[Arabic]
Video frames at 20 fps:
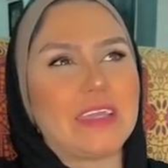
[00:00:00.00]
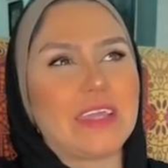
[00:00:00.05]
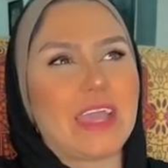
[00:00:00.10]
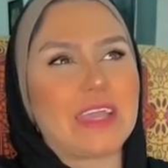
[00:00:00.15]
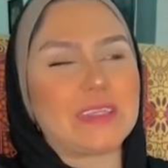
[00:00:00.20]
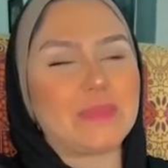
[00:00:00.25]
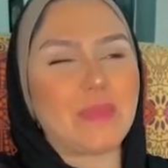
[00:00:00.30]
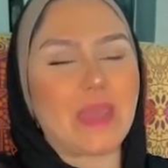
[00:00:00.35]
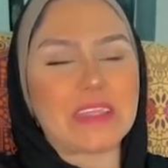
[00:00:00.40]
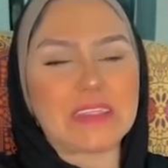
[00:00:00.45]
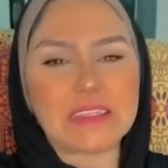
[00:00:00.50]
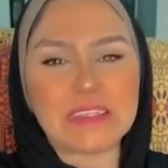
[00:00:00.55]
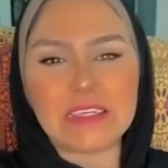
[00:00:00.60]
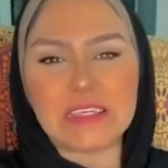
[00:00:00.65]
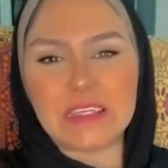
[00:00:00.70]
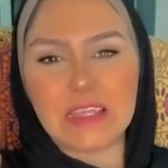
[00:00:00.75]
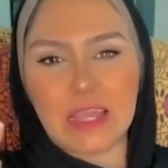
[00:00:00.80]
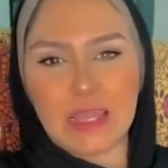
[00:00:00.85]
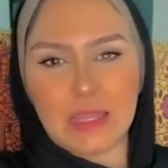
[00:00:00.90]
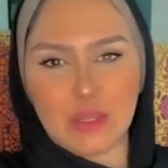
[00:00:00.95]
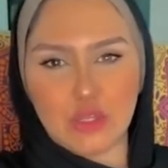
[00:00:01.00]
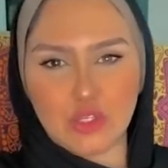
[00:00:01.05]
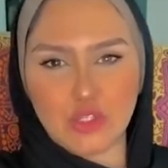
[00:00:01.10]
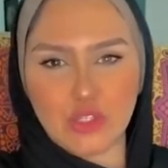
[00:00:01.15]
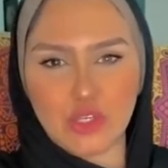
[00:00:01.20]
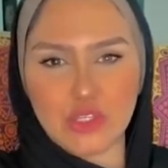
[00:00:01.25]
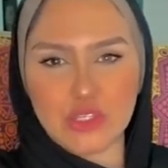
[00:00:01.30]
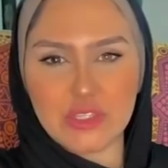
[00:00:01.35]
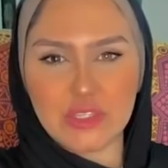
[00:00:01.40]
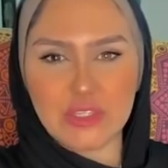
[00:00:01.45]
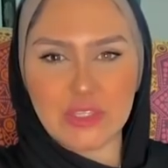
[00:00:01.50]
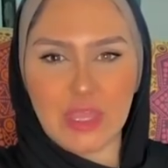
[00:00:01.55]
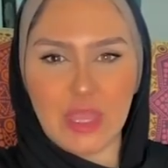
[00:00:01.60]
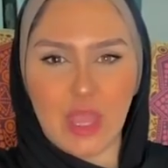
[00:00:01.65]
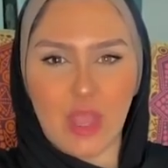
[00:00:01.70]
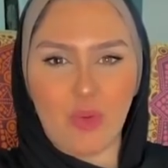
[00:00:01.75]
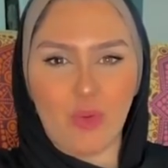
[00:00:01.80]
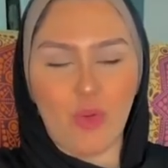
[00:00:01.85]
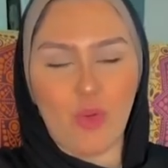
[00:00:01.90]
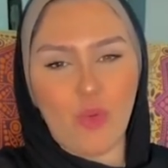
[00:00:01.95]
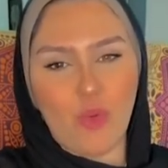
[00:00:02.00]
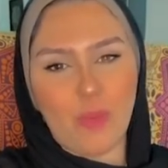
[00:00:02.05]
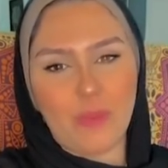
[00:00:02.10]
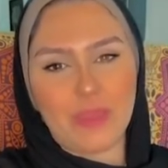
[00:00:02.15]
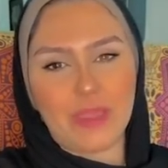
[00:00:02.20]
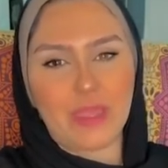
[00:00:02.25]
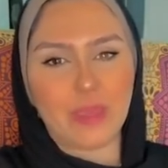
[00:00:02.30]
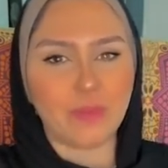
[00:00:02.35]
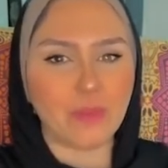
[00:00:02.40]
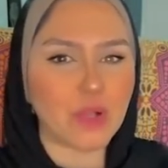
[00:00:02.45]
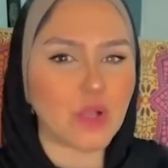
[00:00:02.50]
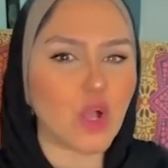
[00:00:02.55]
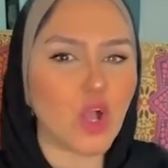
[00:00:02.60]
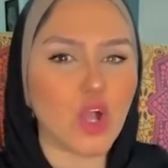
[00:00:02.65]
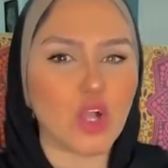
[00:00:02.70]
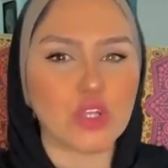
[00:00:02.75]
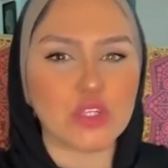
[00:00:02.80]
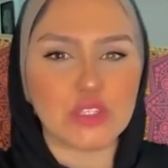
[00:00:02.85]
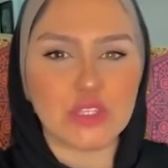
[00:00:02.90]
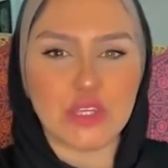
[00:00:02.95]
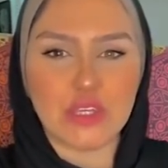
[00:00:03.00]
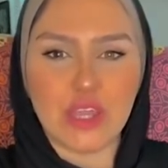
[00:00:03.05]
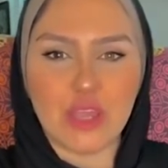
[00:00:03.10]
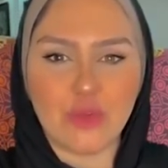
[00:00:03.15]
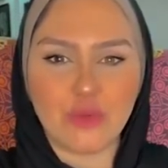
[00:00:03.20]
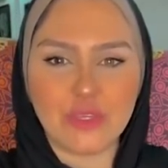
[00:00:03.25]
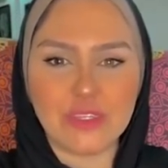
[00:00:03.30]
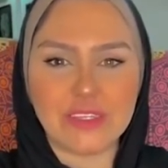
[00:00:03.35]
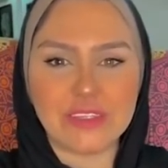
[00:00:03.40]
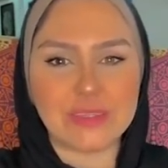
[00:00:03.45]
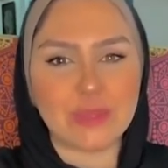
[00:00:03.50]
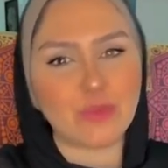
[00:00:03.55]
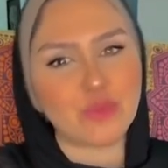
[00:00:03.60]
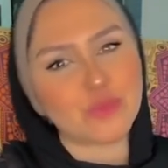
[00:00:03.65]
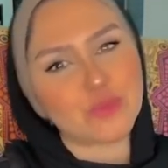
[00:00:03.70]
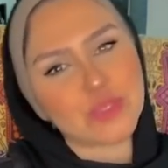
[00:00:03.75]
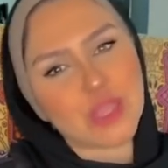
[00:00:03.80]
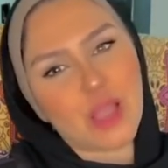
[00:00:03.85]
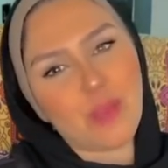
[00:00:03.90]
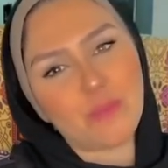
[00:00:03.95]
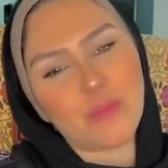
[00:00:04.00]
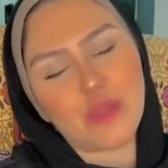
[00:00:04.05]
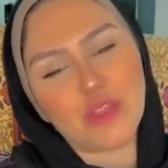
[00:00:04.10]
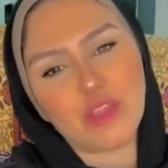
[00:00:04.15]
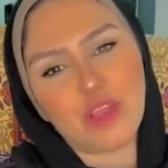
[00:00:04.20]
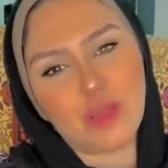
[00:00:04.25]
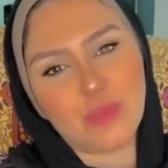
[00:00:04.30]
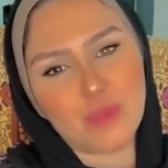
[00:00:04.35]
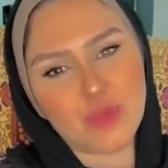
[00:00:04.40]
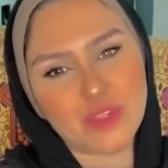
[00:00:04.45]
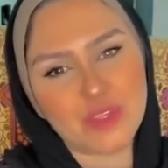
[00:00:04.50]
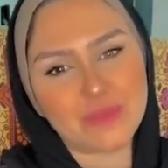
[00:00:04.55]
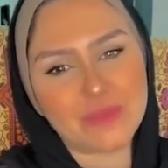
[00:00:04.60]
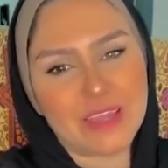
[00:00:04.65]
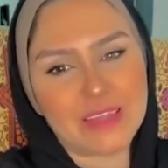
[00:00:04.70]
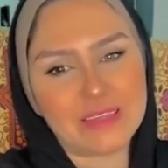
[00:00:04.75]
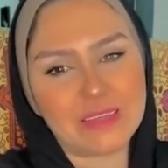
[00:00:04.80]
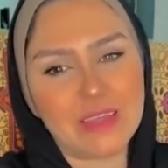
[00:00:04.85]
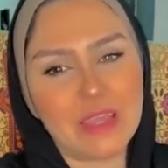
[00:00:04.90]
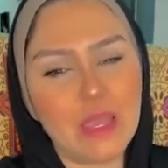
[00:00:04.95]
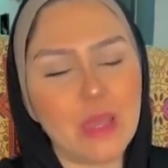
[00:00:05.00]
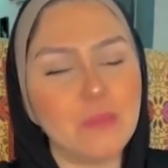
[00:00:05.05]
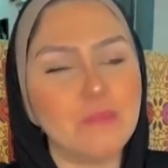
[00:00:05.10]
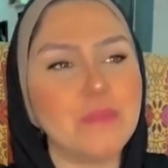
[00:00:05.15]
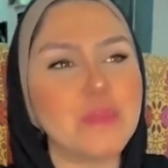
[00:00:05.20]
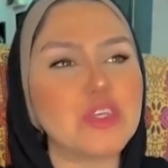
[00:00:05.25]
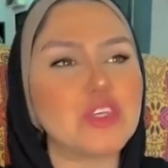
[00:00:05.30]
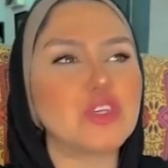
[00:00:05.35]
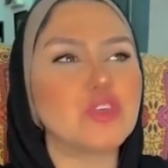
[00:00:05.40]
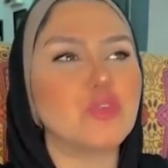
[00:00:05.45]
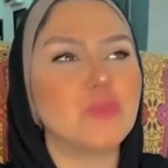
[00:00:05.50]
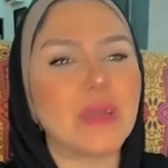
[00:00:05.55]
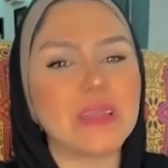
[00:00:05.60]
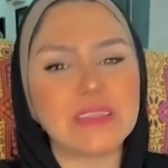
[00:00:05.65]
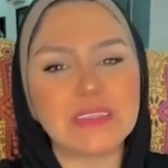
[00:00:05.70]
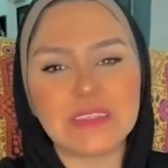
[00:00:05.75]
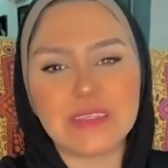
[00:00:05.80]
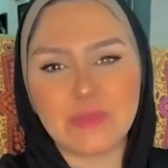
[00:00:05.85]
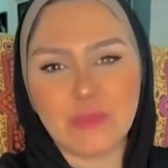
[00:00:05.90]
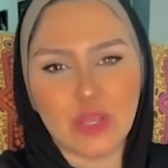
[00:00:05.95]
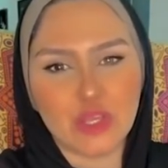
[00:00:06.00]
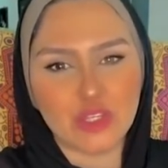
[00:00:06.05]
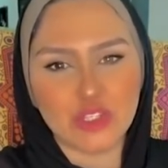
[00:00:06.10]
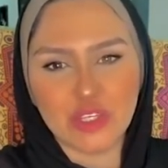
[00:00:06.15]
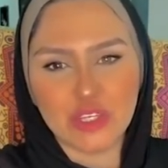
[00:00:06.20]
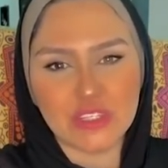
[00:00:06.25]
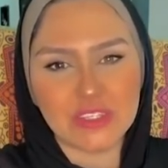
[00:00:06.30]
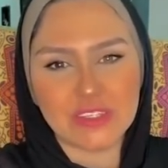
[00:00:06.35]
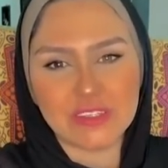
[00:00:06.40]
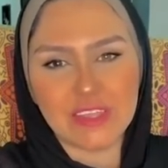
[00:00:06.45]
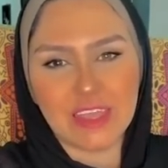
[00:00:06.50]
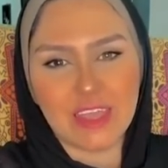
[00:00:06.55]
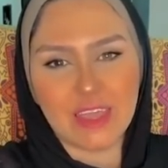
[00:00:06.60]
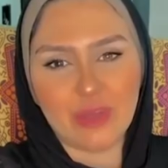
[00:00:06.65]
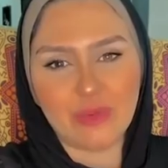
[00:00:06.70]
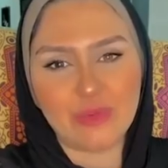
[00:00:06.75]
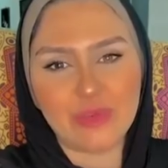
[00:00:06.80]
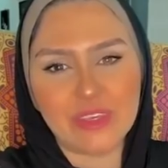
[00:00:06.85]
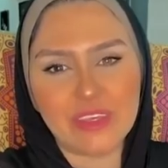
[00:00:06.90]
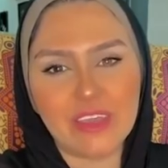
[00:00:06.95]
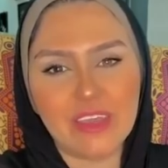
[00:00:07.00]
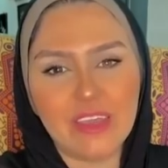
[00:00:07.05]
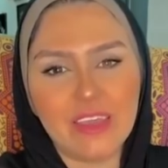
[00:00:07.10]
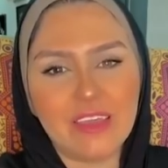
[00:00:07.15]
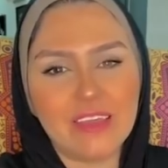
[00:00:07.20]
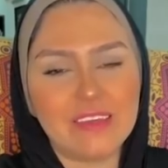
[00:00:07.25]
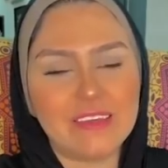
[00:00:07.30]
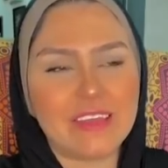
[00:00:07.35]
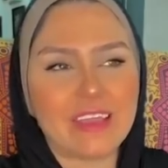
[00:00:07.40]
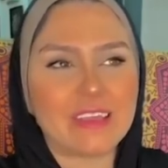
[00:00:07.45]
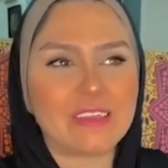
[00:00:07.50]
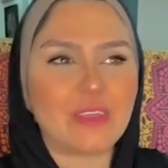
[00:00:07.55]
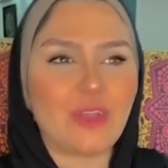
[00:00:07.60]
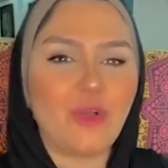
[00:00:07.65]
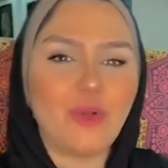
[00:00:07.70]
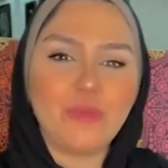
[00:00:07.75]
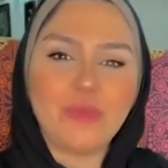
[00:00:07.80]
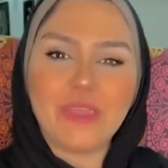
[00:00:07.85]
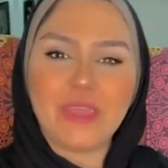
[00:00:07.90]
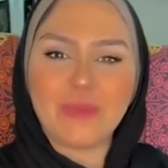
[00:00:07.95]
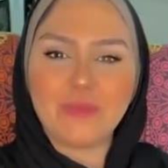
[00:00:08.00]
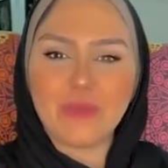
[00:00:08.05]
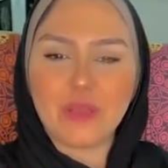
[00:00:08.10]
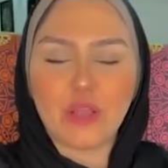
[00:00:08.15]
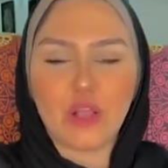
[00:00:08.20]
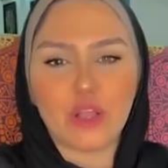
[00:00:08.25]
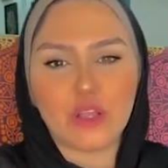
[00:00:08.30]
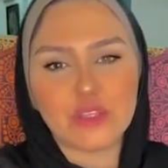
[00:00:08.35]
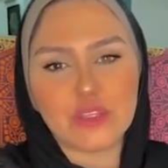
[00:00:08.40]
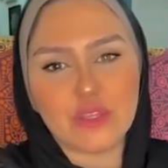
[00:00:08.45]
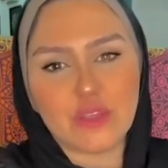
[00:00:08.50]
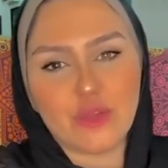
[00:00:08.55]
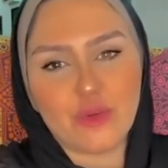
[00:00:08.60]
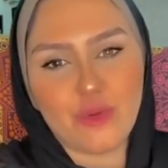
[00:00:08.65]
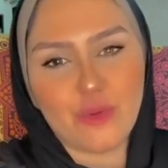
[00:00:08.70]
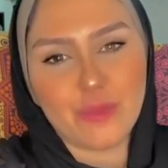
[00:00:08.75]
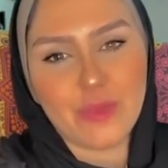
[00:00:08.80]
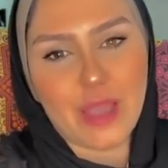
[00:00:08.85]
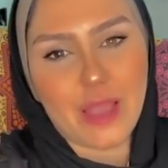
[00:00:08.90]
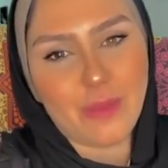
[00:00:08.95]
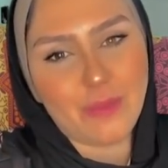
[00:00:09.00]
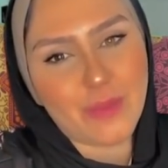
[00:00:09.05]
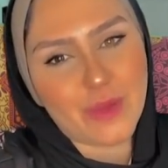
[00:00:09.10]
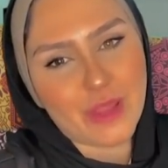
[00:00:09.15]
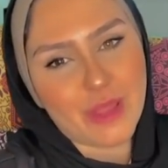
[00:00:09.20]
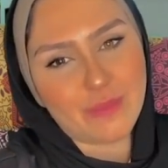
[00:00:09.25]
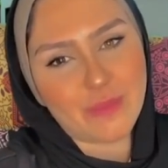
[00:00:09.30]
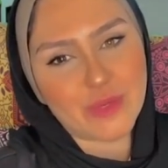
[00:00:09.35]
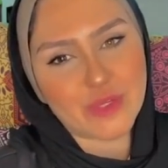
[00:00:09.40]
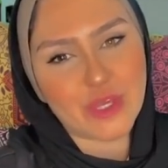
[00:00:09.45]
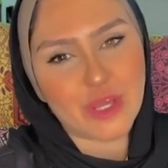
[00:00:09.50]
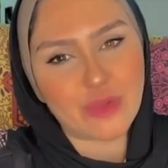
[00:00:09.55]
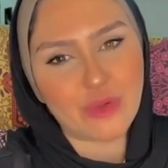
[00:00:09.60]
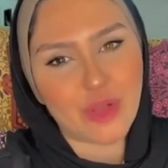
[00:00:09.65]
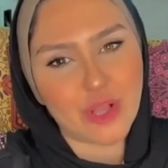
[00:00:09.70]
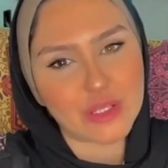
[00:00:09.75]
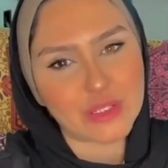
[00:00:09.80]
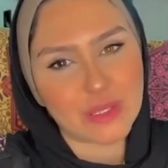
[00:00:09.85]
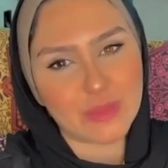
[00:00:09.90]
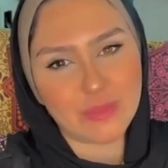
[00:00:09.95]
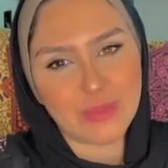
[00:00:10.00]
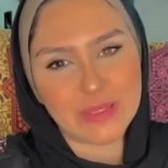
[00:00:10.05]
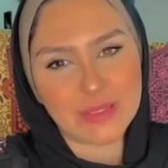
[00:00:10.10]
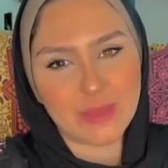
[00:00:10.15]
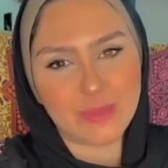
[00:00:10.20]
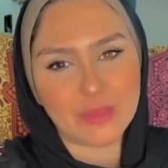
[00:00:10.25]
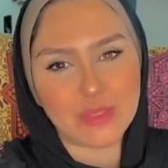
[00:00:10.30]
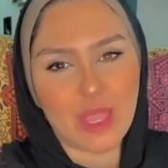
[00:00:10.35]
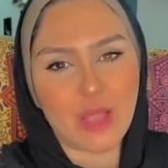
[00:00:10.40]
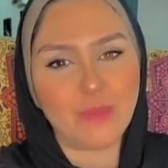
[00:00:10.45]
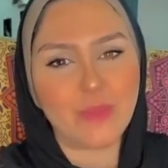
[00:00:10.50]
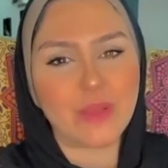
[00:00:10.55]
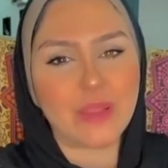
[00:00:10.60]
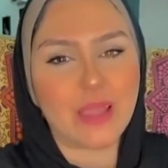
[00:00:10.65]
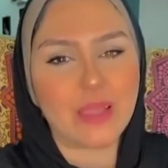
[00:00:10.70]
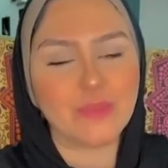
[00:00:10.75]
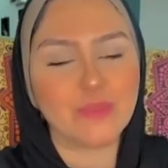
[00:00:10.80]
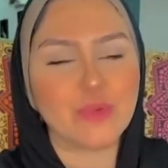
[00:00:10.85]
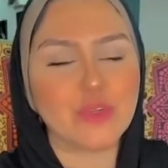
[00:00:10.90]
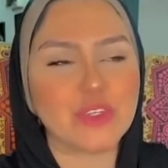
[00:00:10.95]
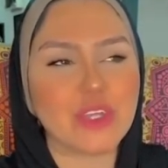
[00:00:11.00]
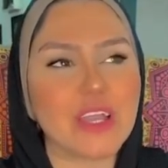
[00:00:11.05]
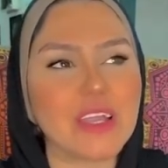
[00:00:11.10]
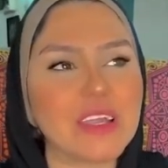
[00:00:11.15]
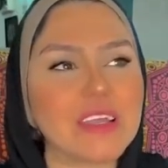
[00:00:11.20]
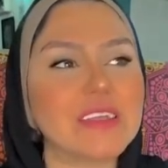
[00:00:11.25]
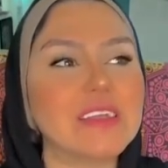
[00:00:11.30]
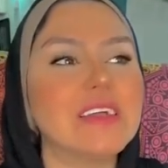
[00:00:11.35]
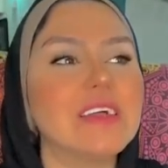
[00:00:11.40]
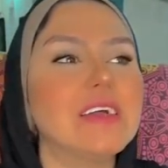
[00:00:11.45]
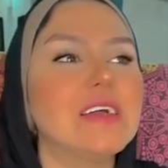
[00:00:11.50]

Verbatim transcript: هتبقى تقيل على الشخص ده او هو بيحبك اكتر او ان انت مش بتعبر له عن مش يعني مش رومانسي مع الشخص ده قوي يعني هو بيحبك اكتر اكتر او هو بيعبر عن مشاعره اكتر ما انت بتعبر عن مشاعرك